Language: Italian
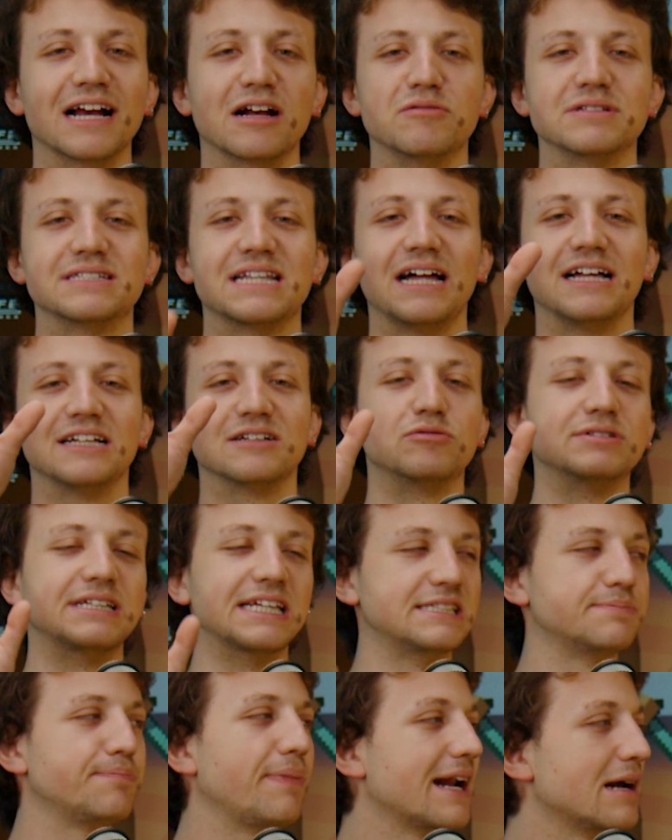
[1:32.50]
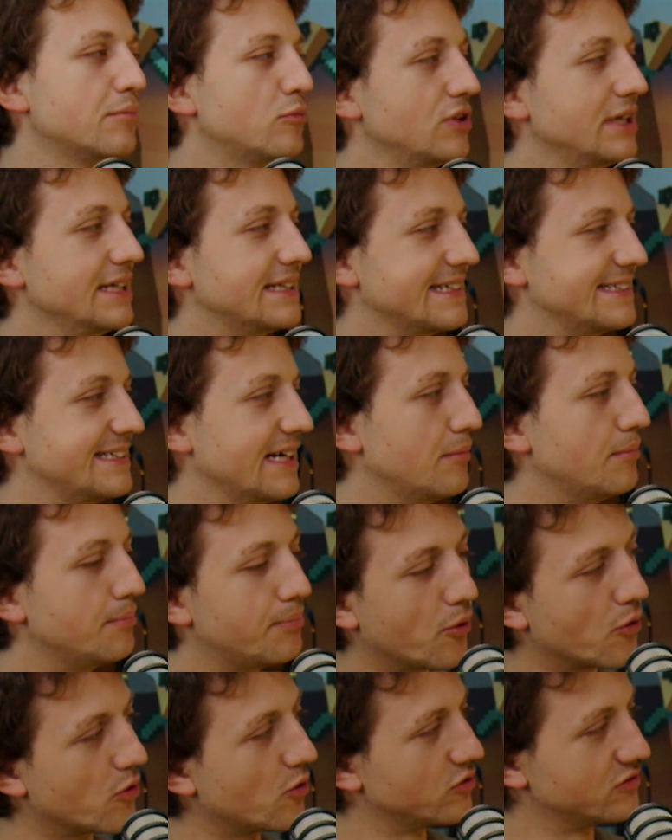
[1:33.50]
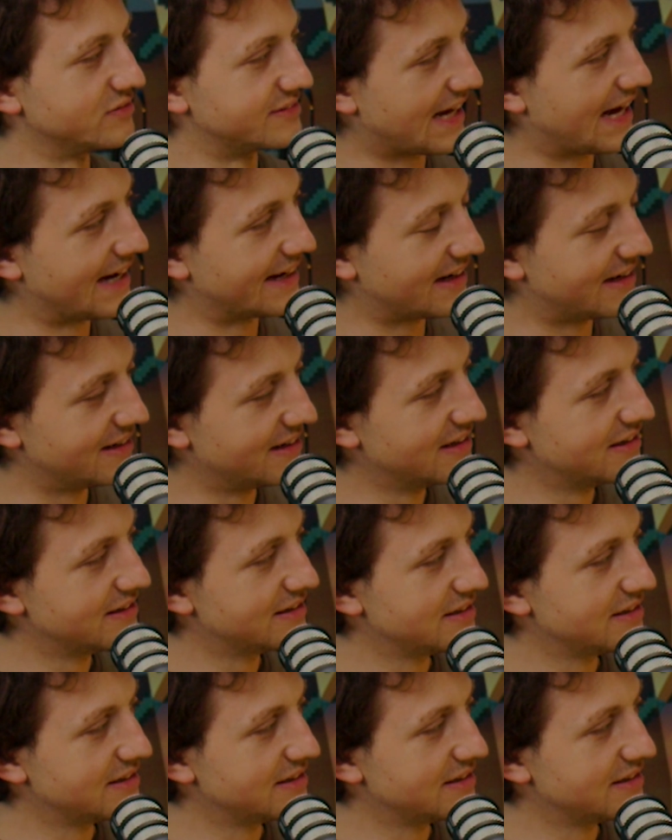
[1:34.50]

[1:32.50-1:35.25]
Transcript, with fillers: che questa, questa sparamonete sia un po' lontana.